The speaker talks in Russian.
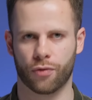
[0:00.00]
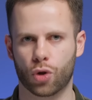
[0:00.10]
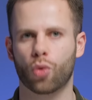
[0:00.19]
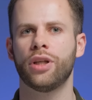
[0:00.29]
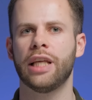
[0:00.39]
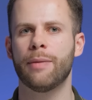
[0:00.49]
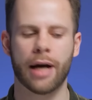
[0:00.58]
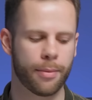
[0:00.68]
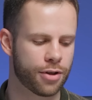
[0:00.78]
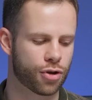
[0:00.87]
Встроенная
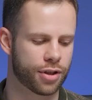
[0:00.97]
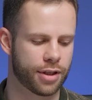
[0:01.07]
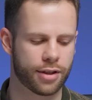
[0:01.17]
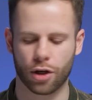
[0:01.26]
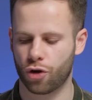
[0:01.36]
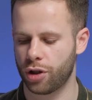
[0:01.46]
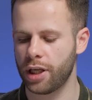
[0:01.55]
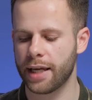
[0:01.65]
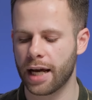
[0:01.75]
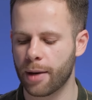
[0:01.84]
память
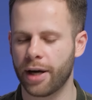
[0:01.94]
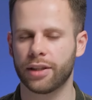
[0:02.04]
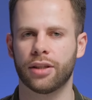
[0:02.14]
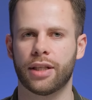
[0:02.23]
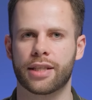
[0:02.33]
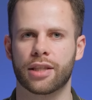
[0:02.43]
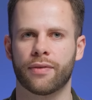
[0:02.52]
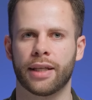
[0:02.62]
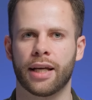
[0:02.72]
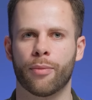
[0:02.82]
64 гигабайта,
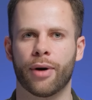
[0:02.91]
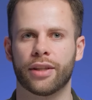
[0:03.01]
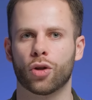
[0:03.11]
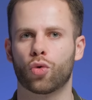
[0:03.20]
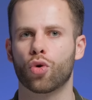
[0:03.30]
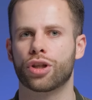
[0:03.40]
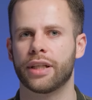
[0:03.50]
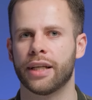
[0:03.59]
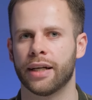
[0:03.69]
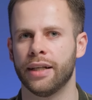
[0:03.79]
32 гигабайта. Тоже
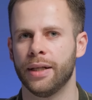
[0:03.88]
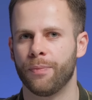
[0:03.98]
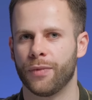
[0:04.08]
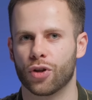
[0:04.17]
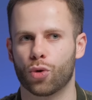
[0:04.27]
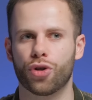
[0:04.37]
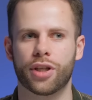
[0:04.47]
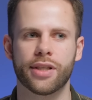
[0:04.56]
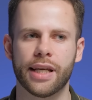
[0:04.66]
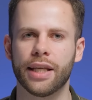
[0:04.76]
для, э, с
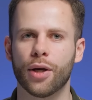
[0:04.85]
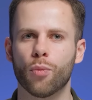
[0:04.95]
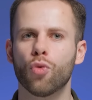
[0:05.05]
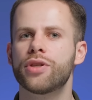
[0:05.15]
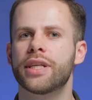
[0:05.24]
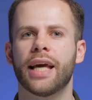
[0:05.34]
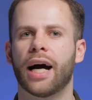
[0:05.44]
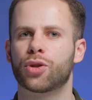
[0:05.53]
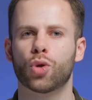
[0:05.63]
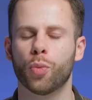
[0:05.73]
точки зрения музыки
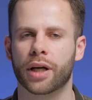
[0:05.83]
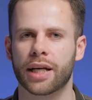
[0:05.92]
особой